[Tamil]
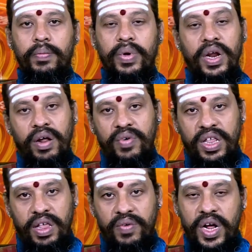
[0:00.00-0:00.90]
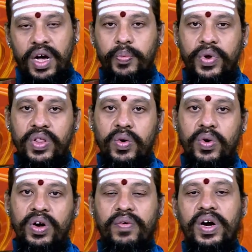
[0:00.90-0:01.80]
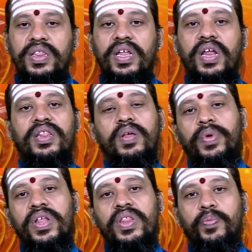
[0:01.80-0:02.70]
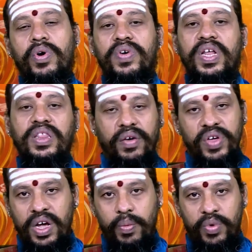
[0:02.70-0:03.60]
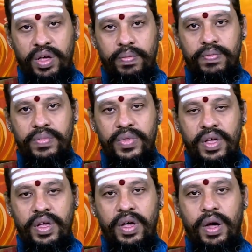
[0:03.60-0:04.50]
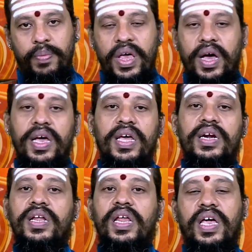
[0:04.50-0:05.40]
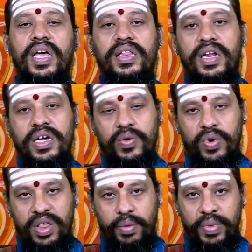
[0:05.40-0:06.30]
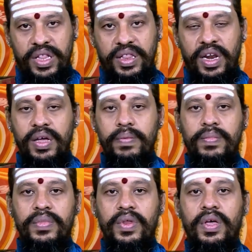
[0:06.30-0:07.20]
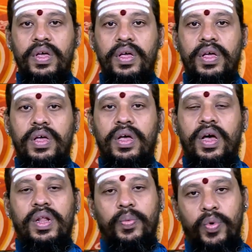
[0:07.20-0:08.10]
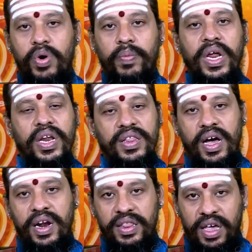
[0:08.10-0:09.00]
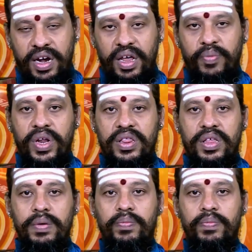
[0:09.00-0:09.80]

பிறர் அவரை தவறாக புரிந்து கொண்டு அவரிடத்திலிருந்து பிரிந்து போவதை தவிர்க்க முடியும் அப்படியாக இரண்டிலே கேது இருக்கக்கூடிய சமயத்திலே அந்த பொறுமை நிதானத்தை கடைபிடித்து